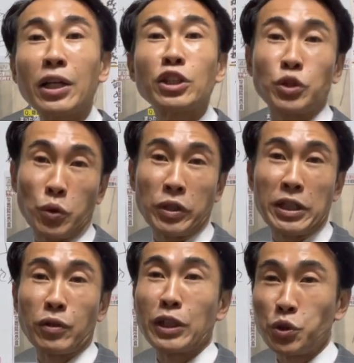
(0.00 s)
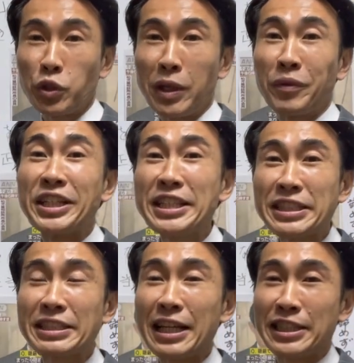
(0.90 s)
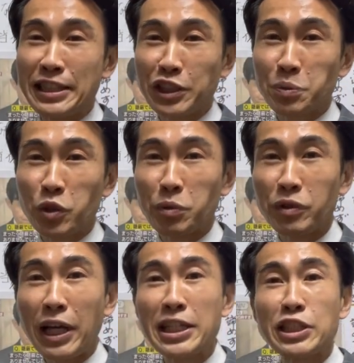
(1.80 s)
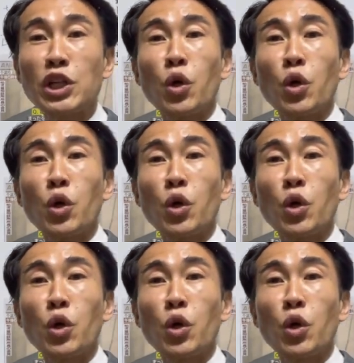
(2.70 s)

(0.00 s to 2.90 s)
証言とかそういうのは一切したつもりもないし、